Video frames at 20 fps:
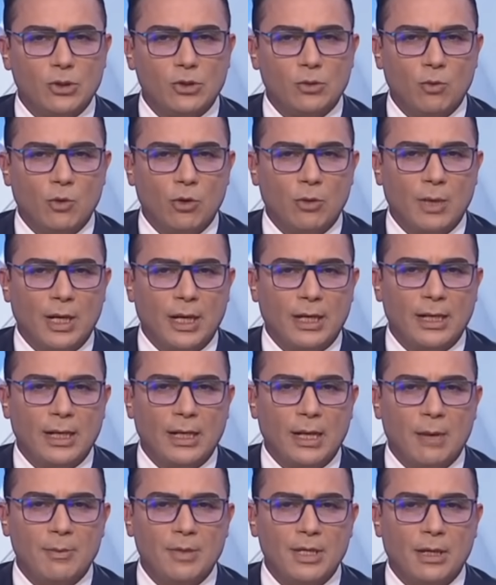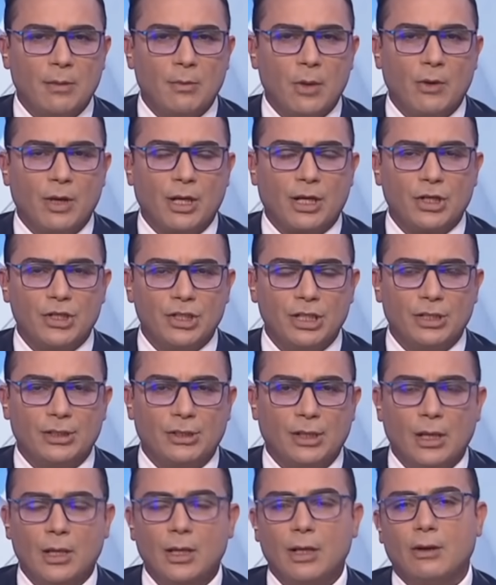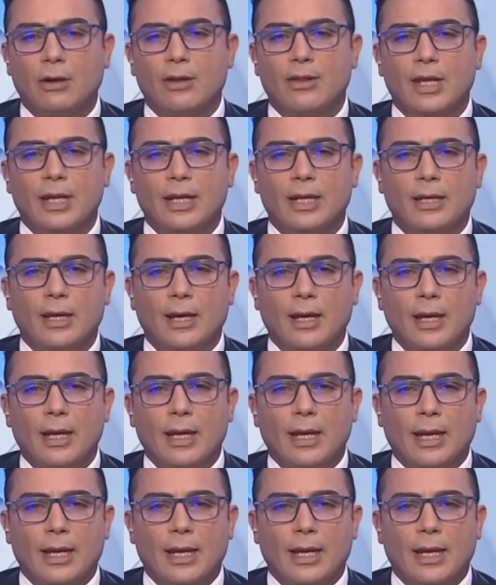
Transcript: السمو الملكي الأمير مولاي رشيد وذلك